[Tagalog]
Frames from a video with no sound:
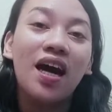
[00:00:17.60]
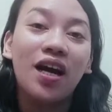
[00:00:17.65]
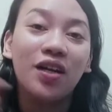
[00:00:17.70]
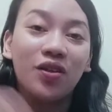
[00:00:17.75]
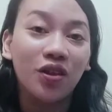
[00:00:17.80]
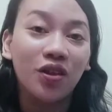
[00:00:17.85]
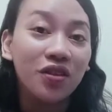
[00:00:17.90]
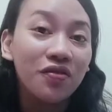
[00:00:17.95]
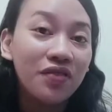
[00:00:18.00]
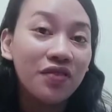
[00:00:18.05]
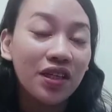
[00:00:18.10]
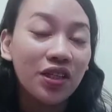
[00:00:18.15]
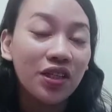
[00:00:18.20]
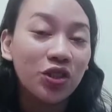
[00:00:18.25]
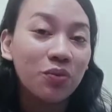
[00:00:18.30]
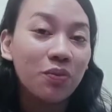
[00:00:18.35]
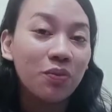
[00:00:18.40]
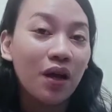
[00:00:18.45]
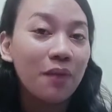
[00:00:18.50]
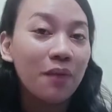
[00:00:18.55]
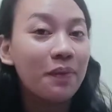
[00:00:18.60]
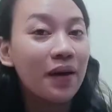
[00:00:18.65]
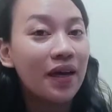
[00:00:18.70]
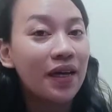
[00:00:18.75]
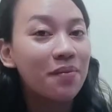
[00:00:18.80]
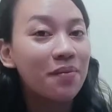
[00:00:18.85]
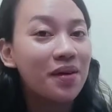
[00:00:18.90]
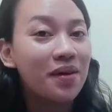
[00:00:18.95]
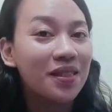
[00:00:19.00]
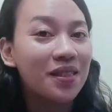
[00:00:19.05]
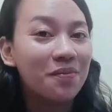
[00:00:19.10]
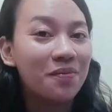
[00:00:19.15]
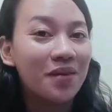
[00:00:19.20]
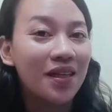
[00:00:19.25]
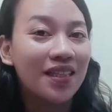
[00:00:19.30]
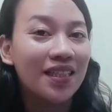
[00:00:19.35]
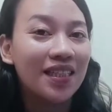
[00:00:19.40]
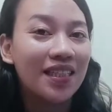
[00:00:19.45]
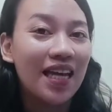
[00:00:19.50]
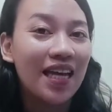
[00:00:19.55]
ang notification bell para mas
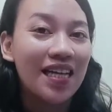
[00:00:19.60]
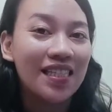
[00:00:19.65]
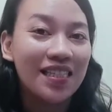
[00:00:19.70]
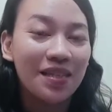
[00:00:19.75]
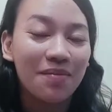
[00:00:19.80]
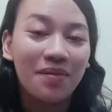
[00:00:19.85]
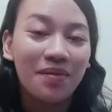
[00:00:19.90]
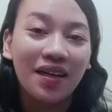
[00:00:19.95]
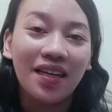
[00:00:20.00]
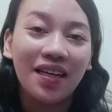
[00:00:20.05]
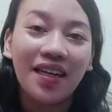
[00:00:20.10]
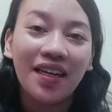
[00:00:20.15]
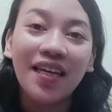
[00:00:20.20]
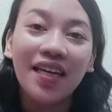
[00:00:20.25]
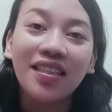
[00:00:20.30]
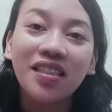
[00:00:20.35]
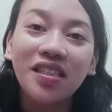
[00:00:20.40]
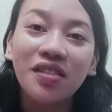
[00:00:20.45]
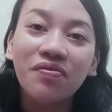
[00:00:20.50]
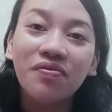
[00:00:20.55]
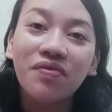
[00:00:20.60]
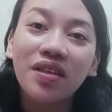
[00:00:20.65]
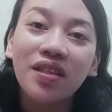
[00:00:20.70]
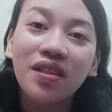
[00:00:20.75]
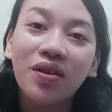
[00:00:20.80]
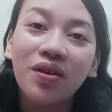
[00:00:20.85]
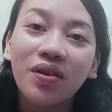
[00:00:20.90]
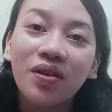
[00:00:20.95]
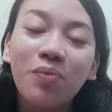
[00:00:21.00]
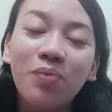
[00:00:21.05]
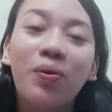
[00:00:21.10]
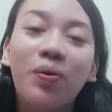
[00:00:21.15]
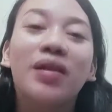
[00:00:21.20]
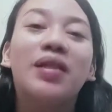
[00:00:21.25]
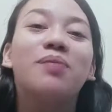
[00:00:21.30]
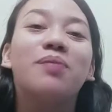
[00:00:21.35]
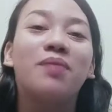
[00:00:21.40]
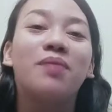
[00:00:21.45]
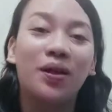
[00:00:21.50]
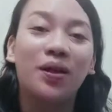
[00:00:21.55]
updated ka sa mga latest video na
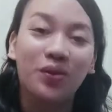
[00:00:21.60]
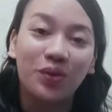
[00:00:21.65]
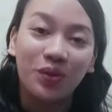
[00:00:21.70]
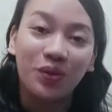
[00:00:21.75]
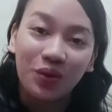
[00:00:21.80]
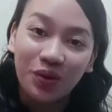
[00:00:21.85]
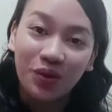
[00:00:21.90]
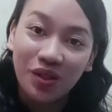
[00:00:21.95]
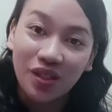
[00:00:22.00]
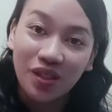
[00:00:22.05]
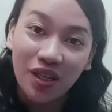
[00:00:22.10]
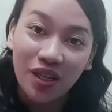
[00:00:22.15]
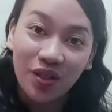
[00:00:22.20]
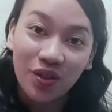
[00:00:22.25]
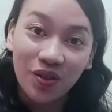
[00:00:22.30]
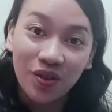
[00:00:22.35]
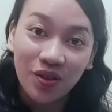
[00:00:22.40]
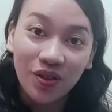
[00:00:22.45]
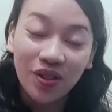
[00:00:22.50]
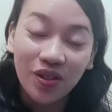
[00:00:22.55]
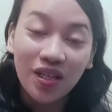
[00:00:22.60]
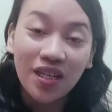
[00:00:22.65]
pwedeng makatulong sa iyo